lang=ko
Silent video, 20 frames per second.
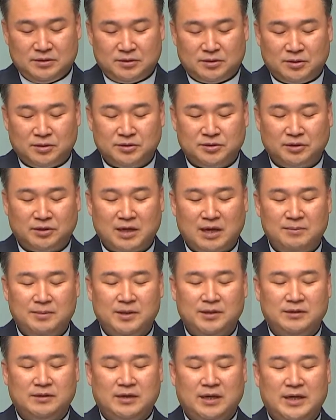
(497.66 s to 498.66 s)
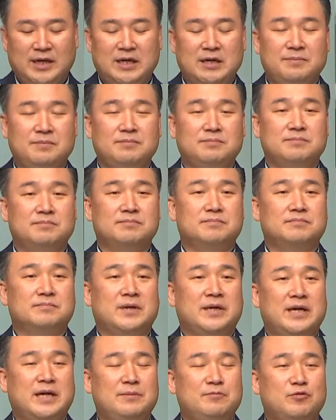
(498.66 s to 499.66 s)
어떻게 하면 하나님
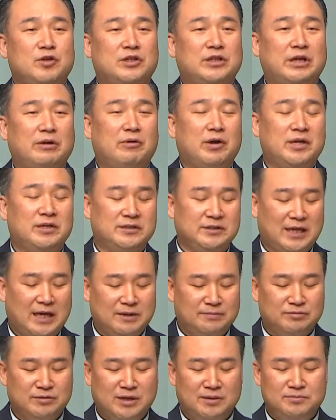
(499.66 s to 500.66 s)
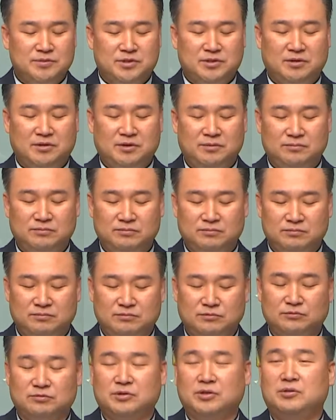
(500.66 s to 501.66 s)
하나님과 대화하는 아브라함처럼
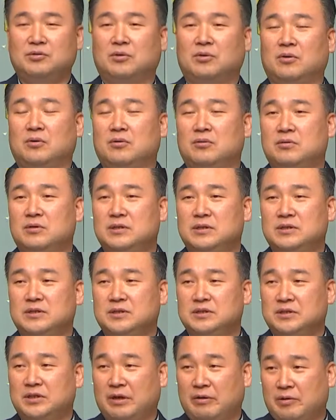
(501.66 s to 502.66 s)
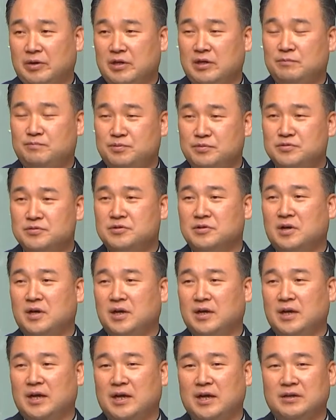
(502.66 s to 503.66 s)
우리도 대화를
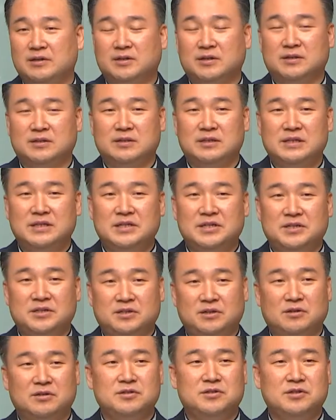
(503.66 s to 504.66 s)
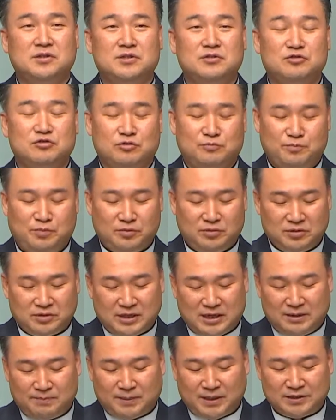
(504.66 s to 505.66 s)
풍성하게 하여 영적인 축복을
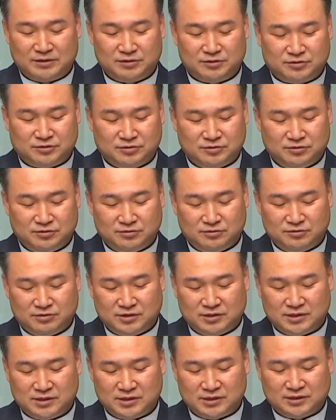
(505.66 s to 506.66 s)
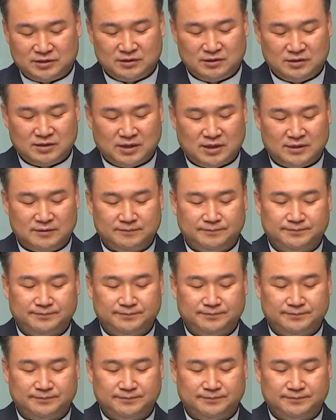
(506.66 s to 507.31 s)
다 받을 수 있을까?